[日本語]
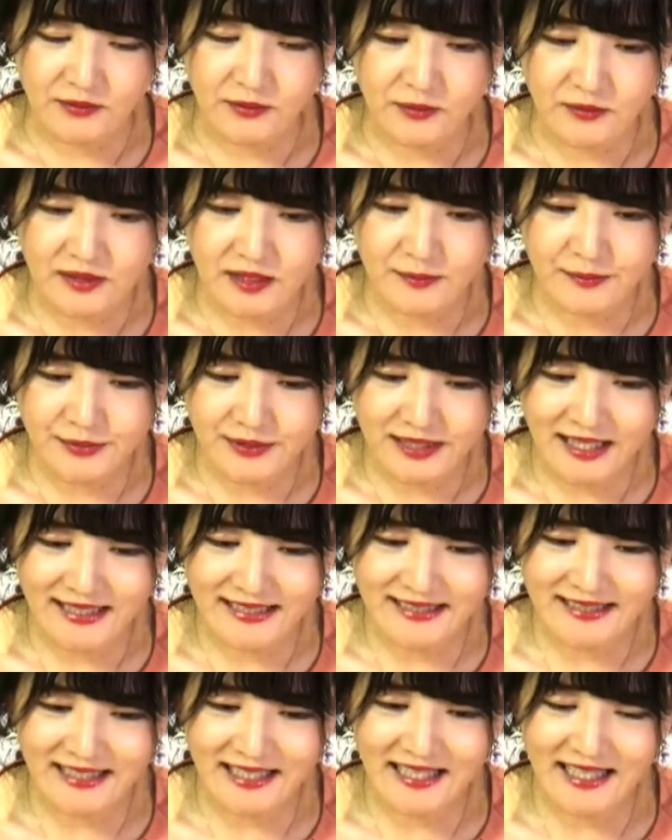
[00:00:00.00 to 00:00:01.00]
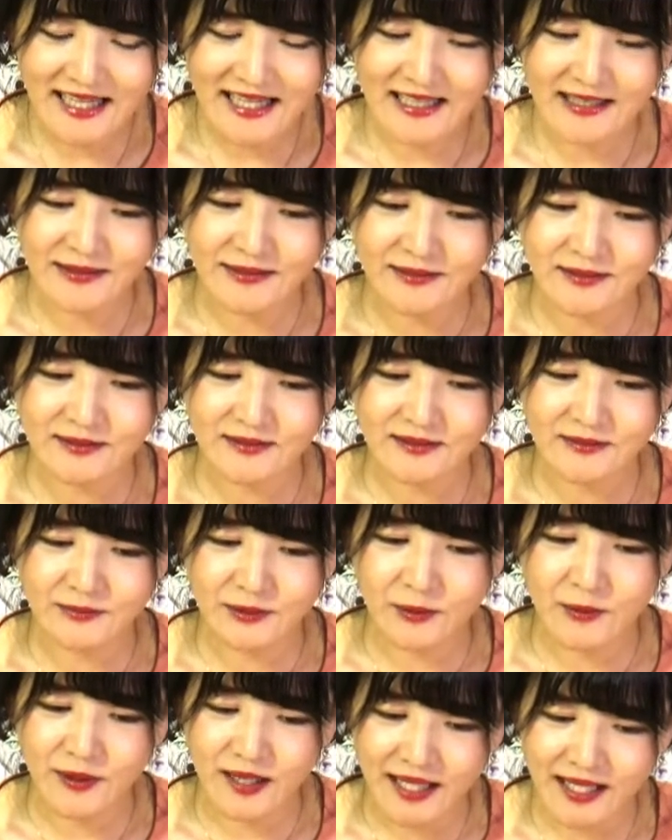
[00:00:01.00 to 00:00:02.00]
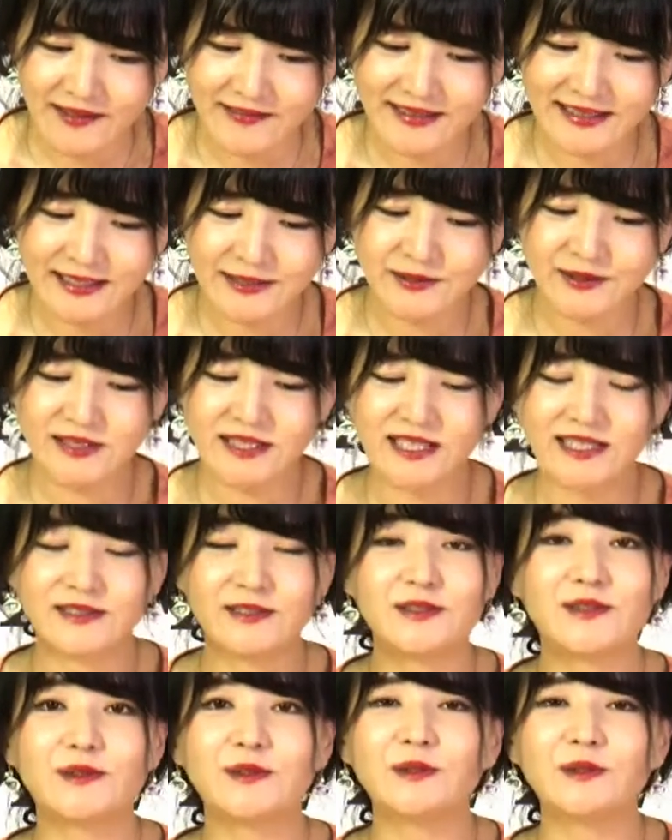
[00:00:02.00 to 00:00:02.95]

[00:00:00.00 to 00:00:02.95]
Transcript: んな昔から平和な国がずっ